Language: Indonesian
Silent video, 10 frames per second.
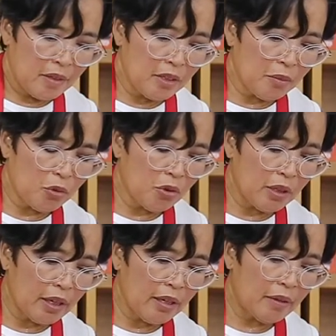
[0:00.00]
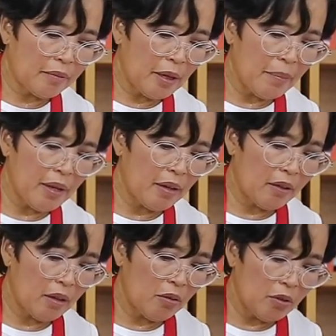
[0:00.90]
jadi sebetulnya kayak apa ya
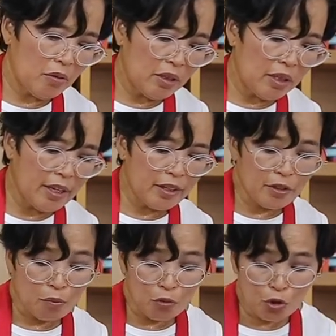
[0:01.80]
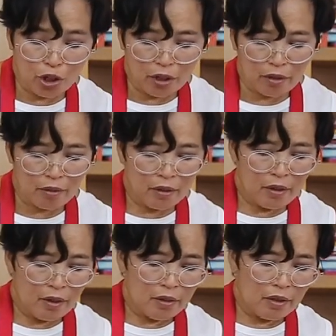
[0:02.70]
kalau Indonesia ya semur
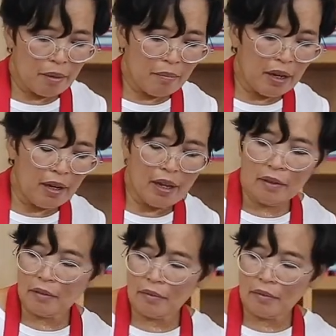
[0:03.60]
sama lah